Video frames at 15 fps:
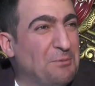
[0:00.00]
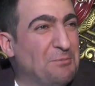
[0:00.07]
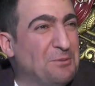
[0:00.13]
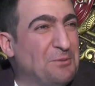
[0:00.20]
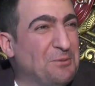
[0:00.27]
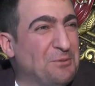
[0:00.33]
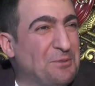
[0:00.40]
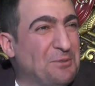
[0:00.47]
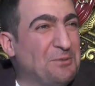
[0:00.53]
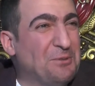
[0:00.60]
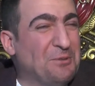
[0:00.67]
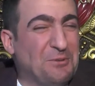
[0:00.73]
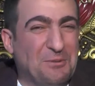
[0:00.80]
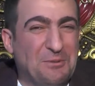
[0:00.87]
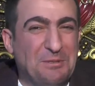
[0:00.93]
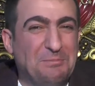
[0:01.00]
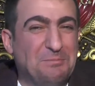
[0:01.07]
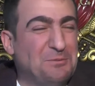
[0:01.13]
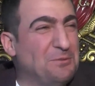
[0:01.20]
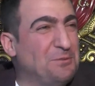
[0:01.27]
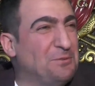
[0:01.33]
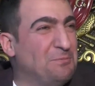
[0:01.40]
hamur olduk, yoğrulduk.
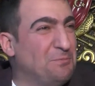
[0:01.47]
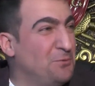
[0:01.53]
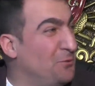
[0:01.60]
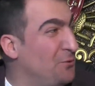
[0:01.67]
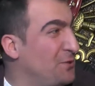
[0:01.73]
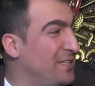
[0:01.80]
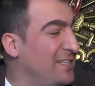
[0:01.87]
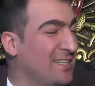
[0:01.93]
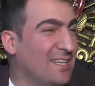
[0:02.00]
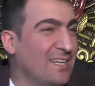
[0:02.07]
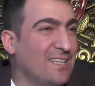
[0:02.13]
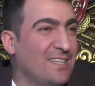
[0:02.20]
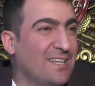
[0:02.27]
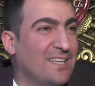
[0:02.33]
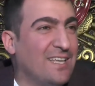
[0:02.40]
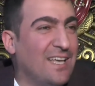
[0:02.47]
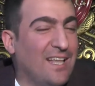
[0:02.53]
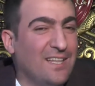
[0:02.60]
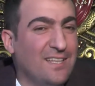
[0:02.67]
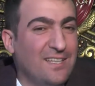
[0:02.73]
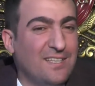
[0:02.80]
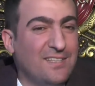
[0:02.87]
Bu, bu noktalara kadar
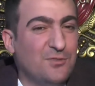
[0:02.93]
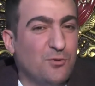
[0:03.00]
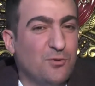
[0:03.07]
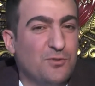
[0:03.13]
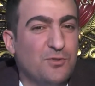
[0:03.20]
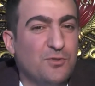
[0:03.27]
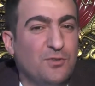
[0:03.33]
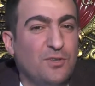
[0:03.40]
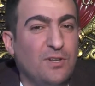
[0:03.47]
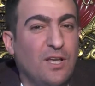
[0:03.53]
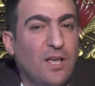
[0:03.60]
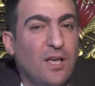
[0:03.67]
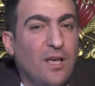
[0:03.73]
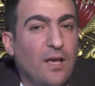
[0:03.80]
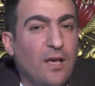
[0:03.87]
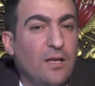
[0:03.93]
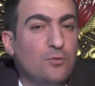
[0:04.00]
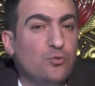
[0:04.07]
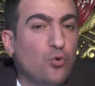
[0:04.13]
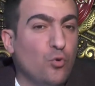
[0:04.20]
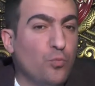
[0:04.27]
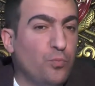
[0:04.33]
geldik çok evet. şükür.
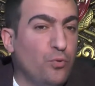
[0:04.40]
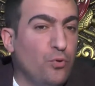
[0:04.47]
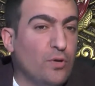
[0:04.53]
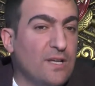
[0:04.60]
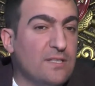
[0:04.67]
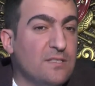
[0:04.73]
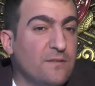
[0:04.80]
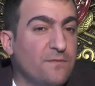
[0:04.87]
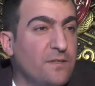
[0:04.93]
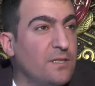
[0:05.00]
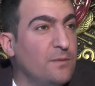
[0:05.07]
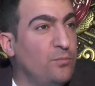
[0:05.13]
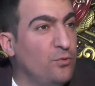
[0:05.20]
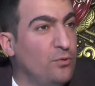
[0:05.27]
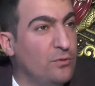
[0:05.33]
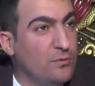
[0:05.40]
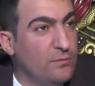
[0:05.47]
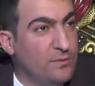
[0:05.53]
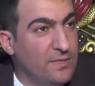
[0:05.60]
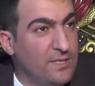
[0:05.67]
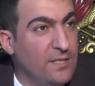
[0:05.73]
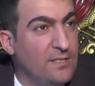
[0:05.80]
Yani çok büyük had safhada büyük
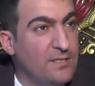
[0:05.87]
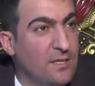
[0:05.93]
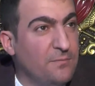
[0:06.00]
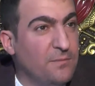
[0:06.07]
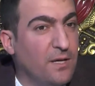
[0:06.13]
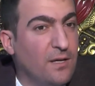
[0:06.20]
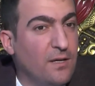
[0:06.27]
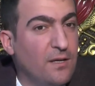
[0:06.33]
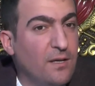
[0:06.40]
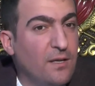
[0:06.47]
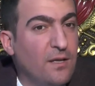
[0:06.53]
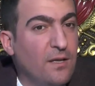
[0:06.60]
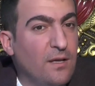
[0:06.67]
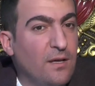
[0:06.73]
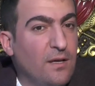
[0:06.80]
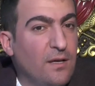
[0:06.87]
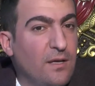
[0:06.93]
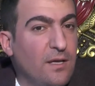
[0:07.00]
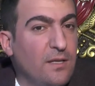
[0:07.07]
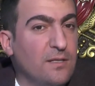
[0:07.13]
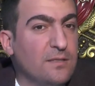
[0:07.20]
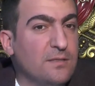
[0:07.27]
değiliz ama
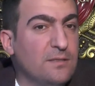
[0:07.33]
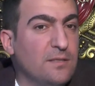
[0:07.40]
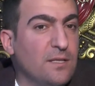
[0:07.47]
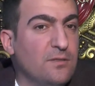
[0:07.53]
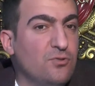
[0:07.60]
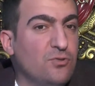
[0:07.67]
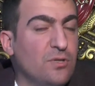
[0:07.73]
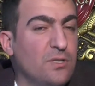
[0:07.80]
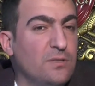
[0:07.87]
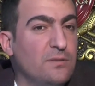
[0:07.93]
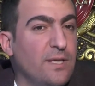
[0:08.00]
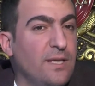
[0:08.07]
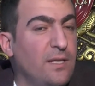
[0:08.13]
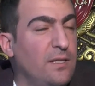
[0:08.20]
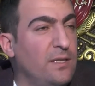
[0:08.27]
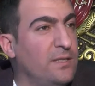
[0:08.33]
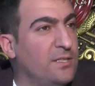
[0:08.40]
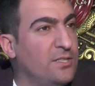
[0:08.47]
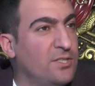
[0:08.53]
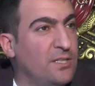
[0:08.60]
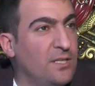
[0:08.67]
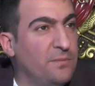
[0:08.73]
en azından şu an 50
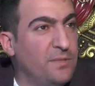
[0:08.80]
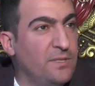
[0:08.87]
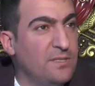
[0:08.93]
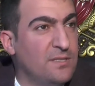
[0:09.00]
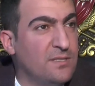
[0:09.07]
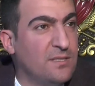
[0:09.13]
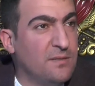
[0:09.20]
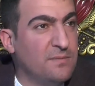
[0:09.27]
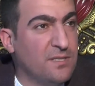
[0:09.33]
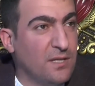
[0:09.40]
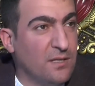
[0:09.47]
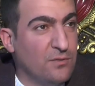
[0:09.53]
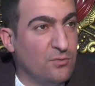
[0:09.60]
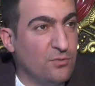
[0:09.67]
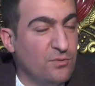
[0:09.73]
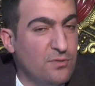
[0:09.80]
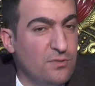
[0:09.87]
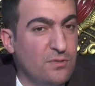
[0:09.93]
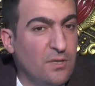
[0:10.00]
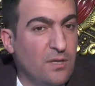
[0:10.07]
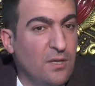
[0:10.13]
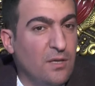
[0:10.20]
kişiye bir istihdam sağlıyoruz.
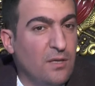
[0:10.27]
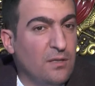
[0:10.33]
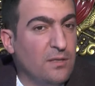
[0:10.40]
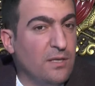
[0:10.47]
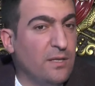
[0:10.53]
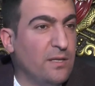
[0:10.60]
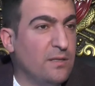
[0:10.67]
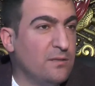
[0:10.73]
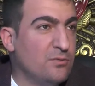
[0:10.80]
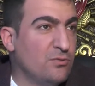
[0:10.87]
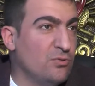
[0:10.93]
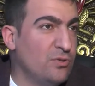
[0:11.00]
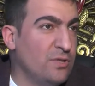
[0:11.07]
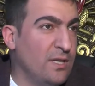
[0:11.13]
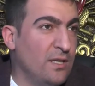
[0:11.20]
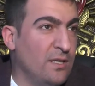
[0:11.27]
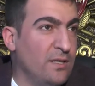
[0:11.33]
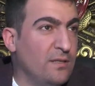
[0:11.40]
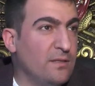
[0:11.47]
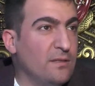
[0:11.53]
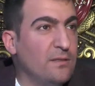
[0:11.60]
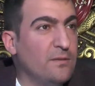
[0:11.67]
Gerek Suriyeli.
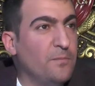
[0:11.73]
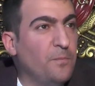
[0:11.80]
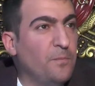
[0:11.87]
4 ile